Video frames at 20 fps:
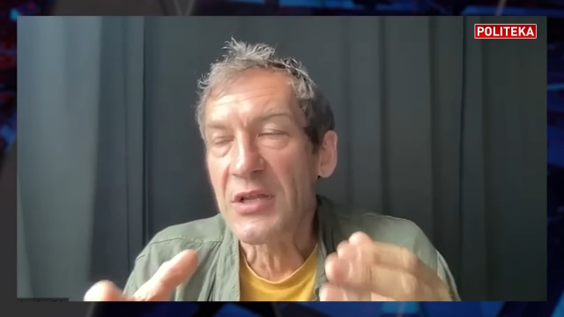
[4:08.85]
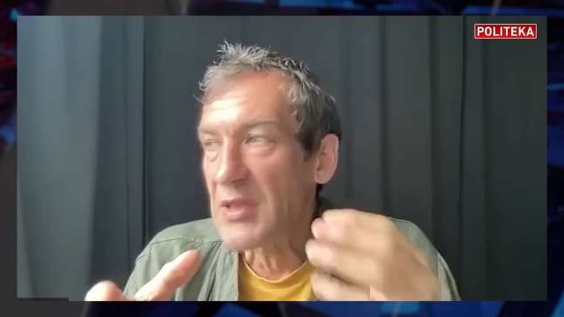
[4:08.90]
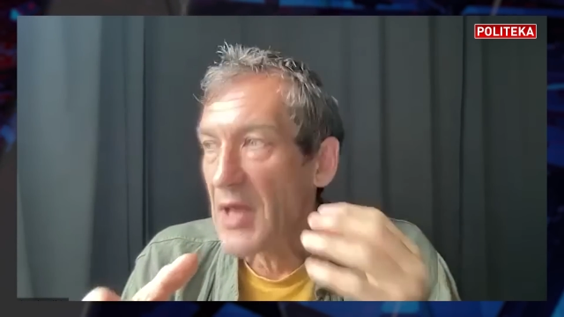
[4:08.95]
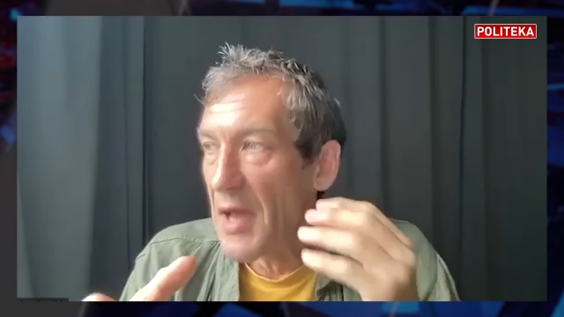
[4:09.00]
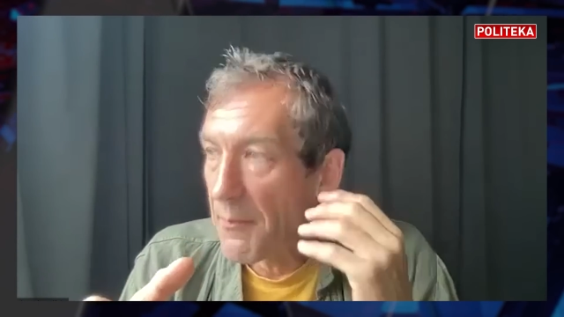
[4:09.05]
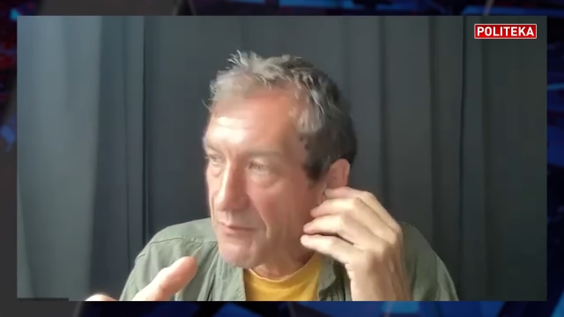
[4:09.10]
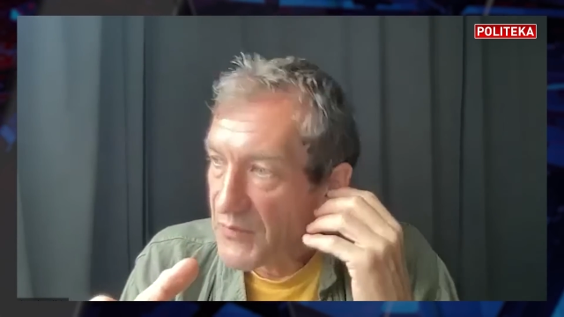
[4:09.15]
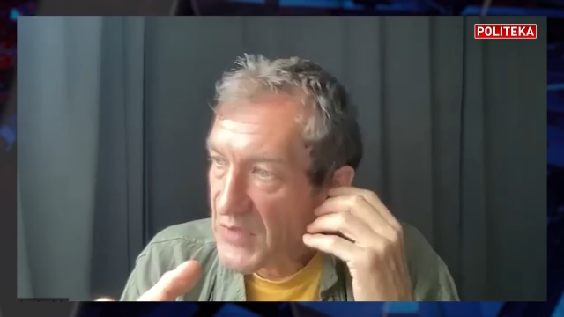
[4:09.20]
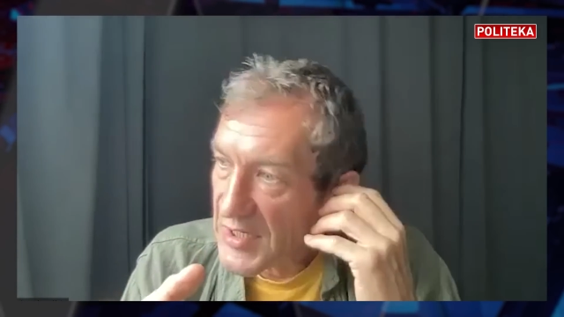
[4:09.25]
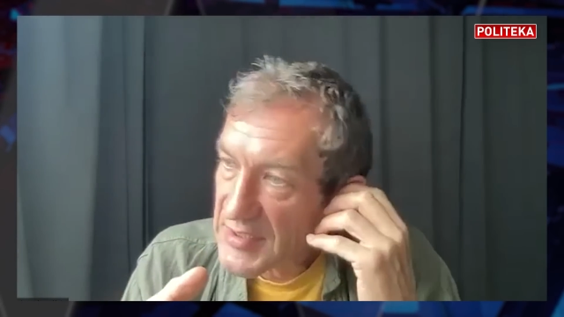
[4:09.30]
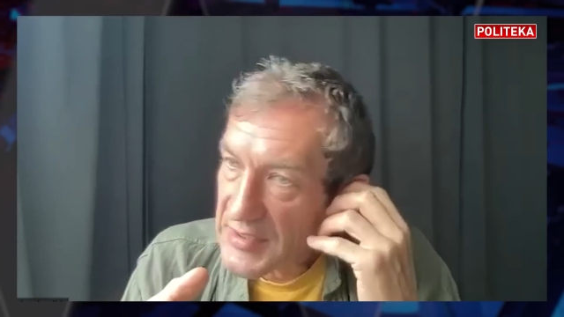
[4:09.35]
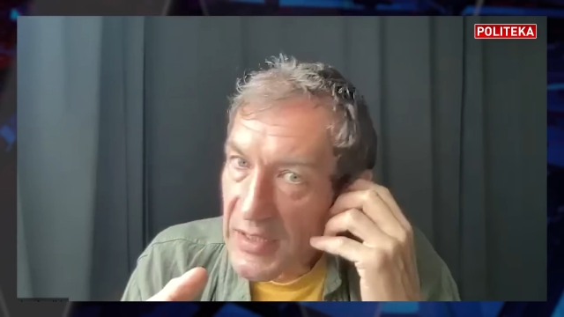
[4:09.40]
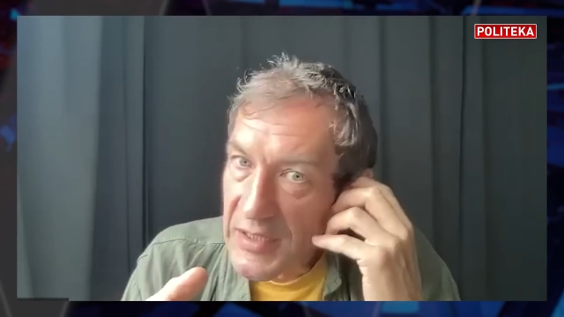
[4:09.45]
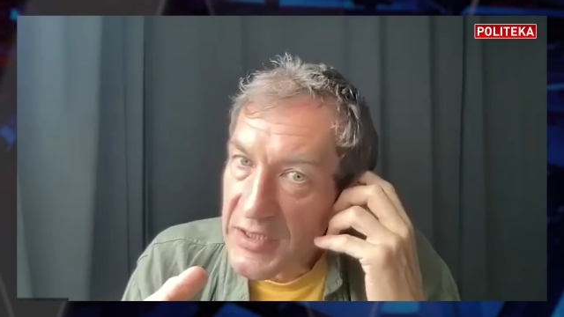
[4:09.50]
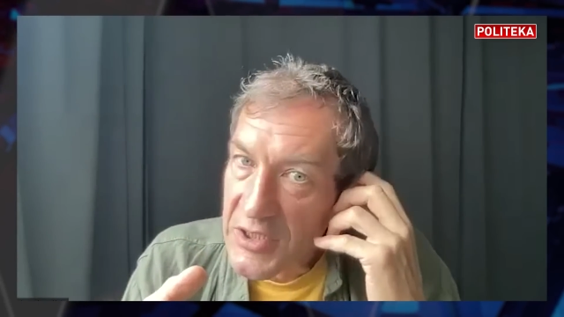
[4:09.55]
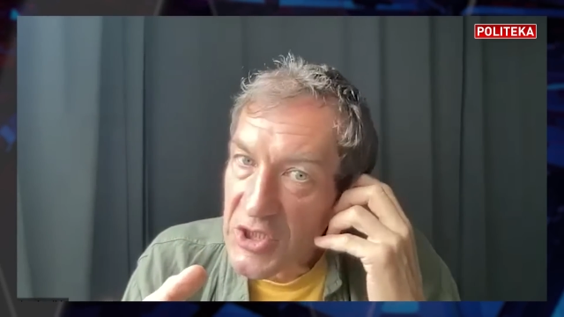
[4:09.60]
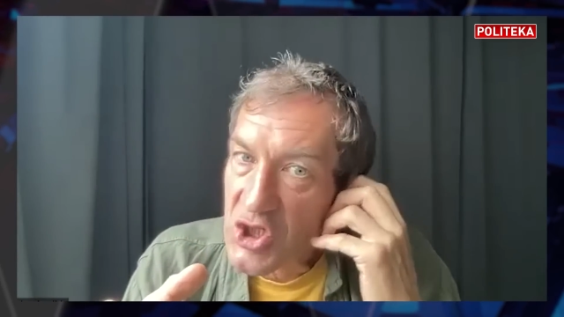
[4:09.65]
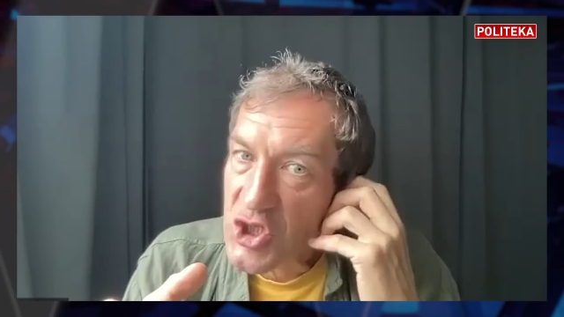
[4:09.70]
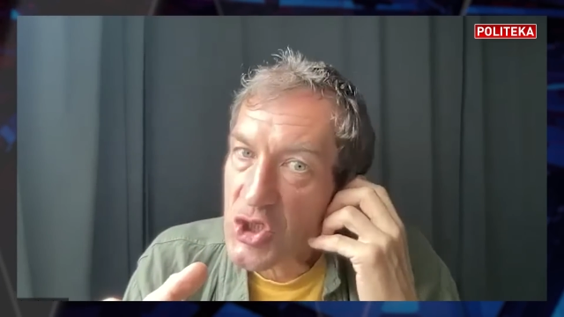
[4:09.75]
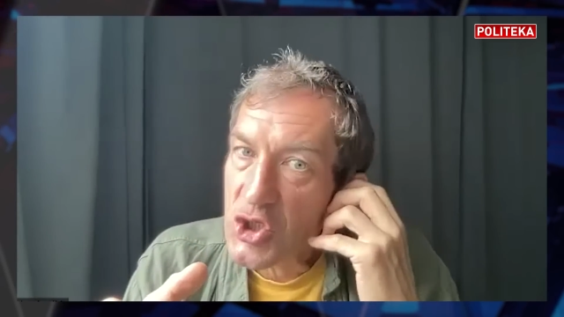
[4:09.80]
там
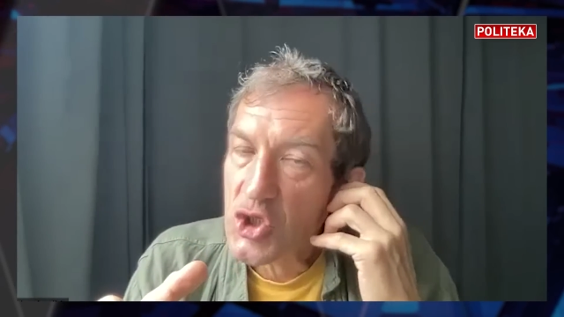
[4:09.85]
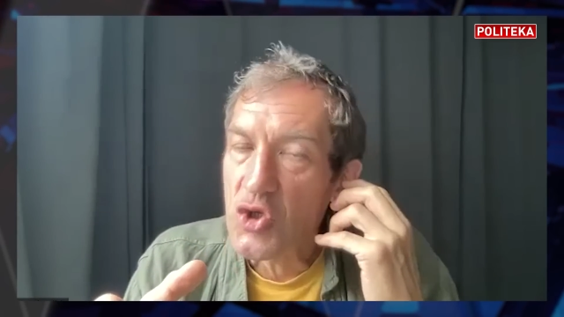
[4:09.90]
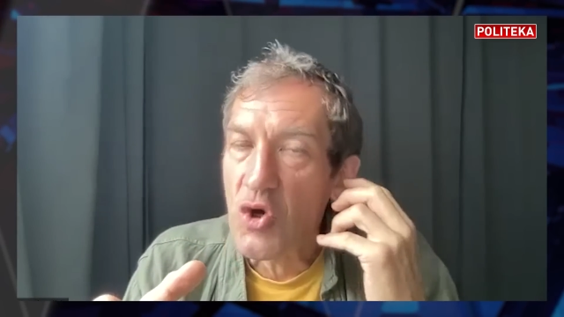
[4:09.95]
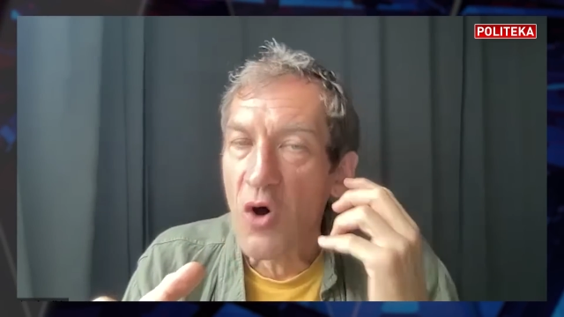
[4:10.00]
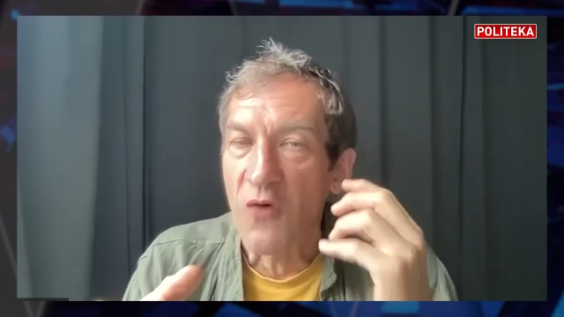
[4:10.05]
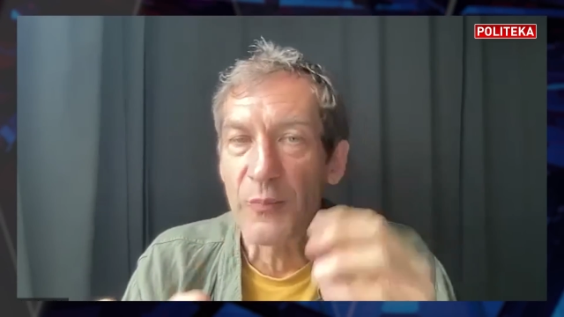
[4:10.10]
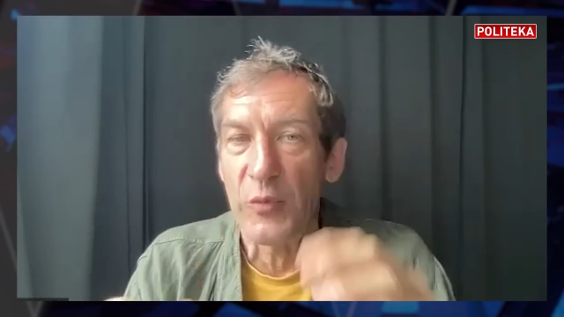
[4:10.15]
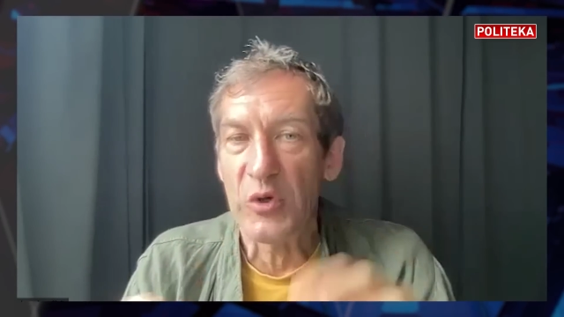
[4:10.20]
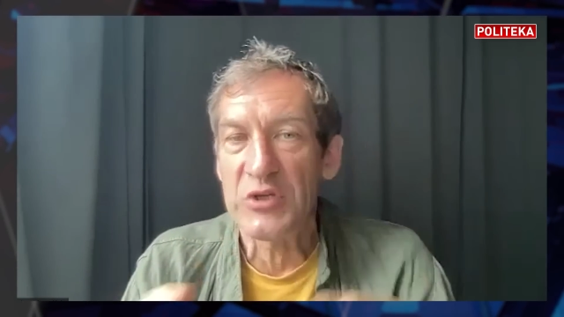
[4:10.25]
несколько часов,